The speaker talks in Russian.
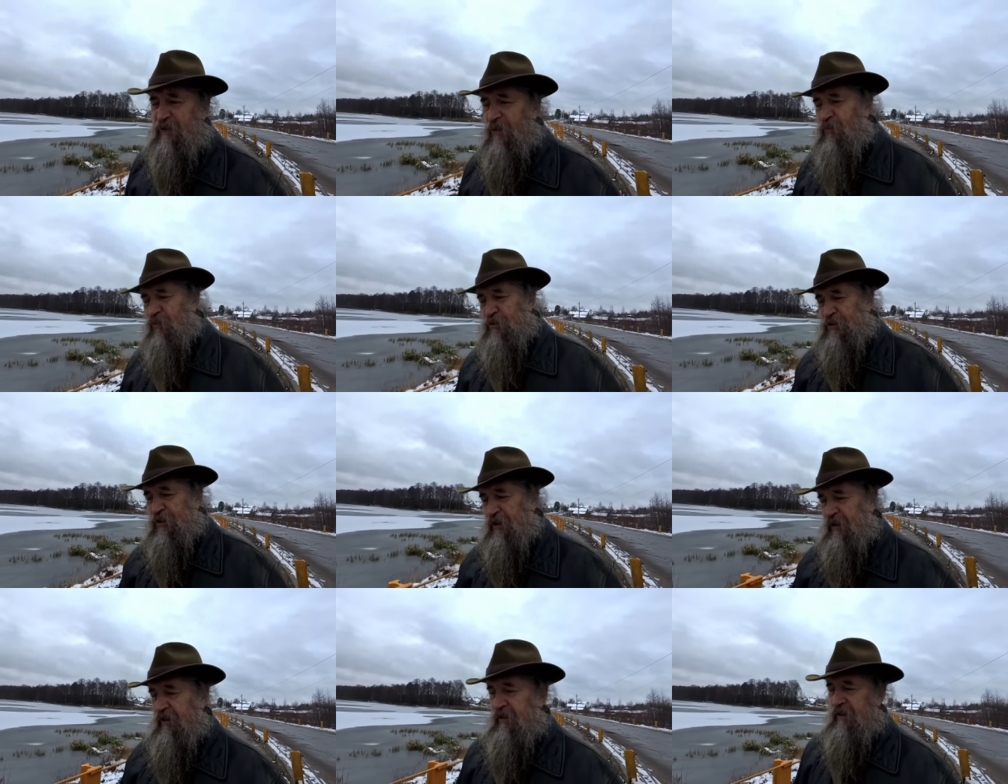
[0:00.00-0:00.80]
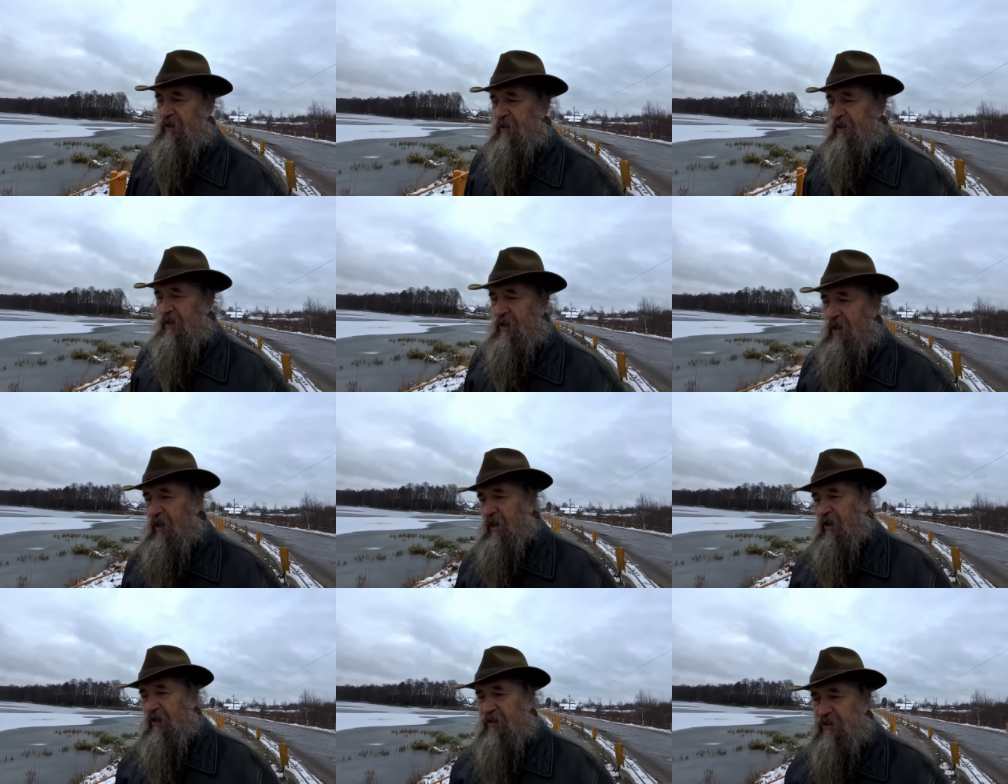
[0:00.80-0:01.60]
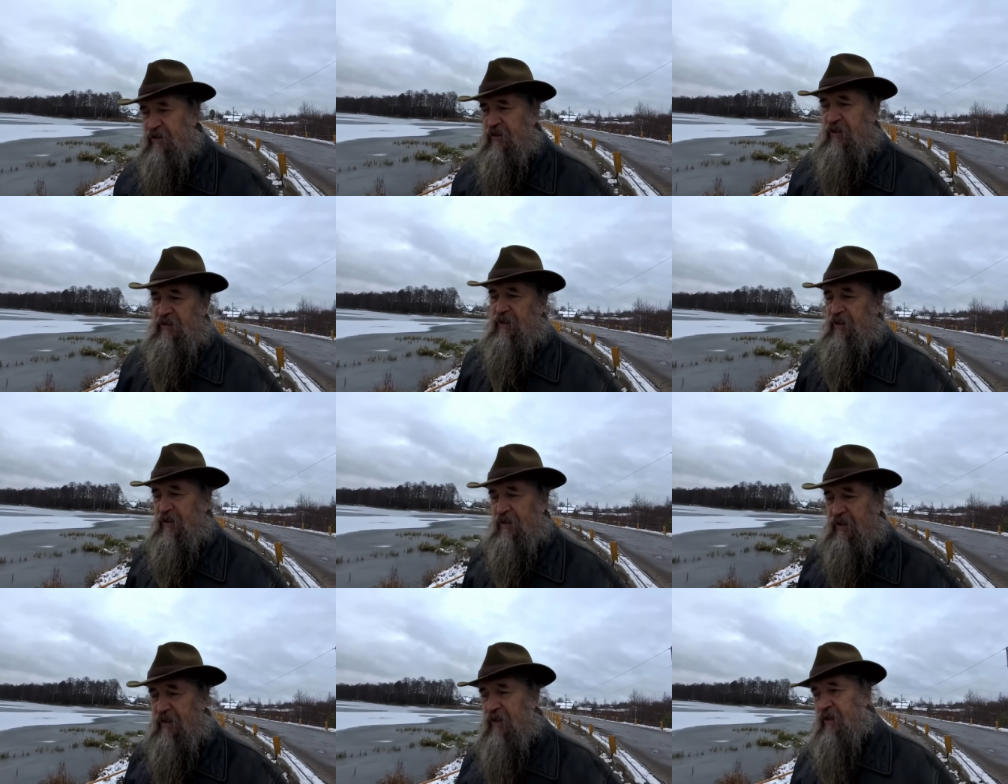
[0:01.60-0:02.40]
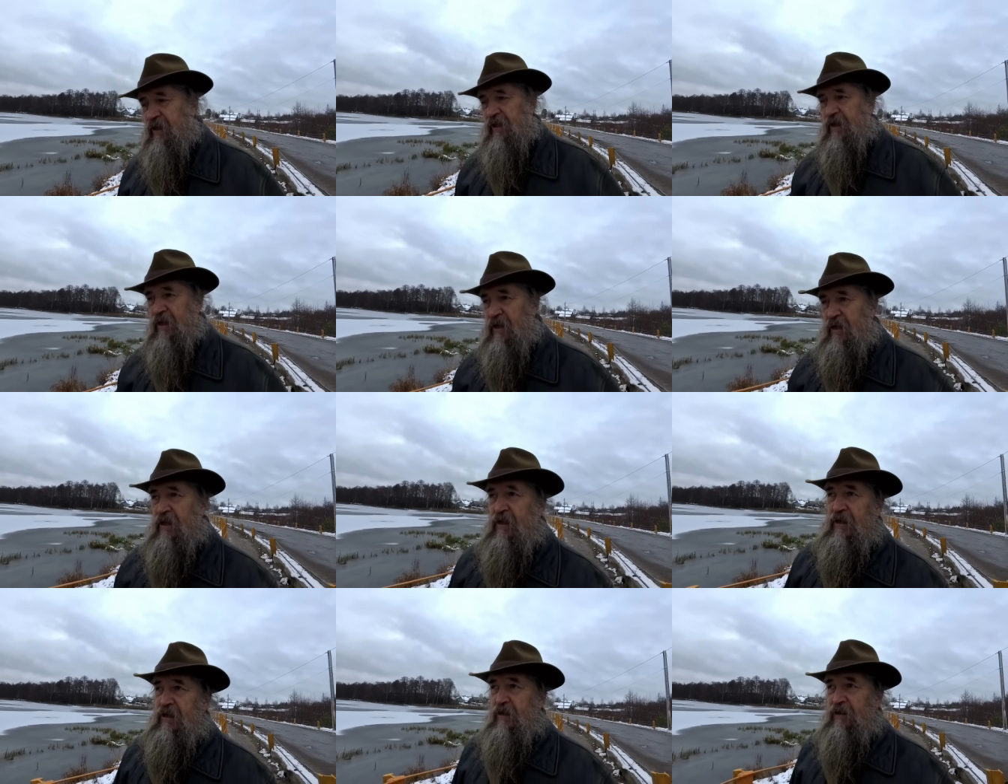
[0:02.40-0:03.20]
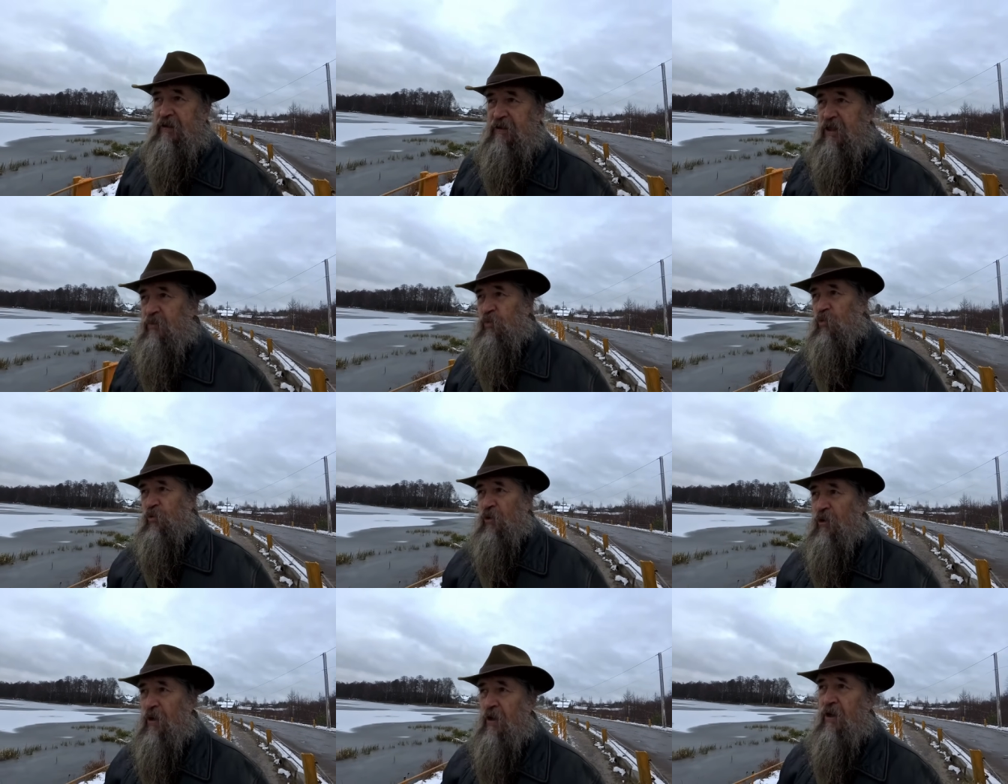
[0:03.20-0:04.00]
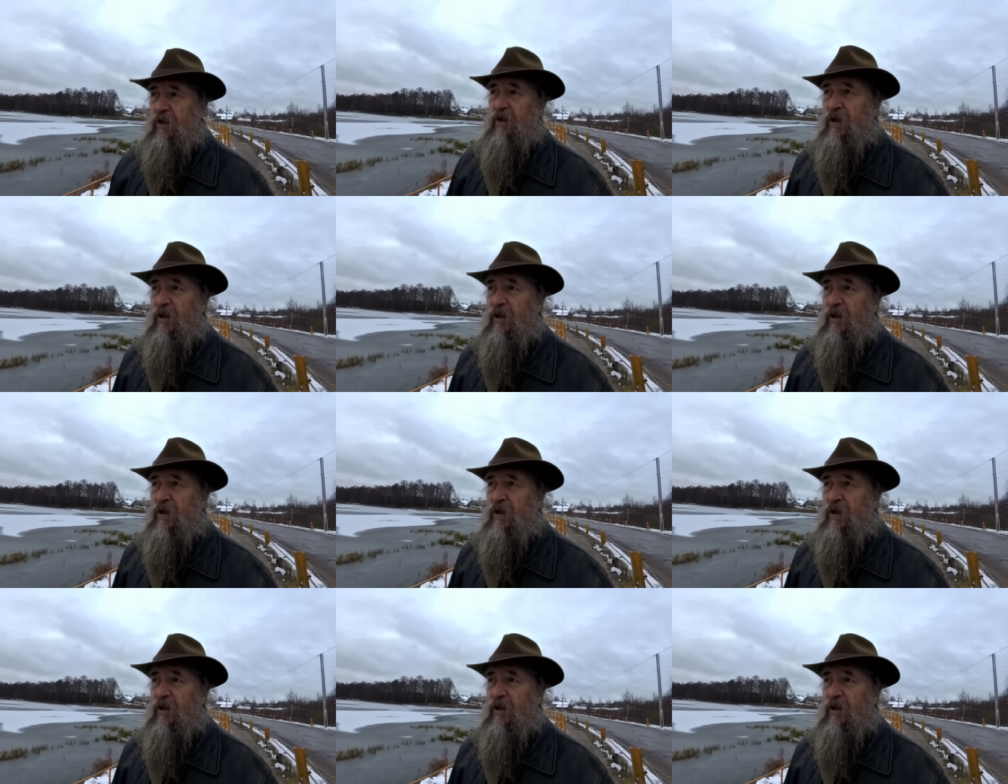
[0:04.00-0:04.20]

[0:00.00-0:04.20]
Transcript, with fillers: Потому что лично я к нему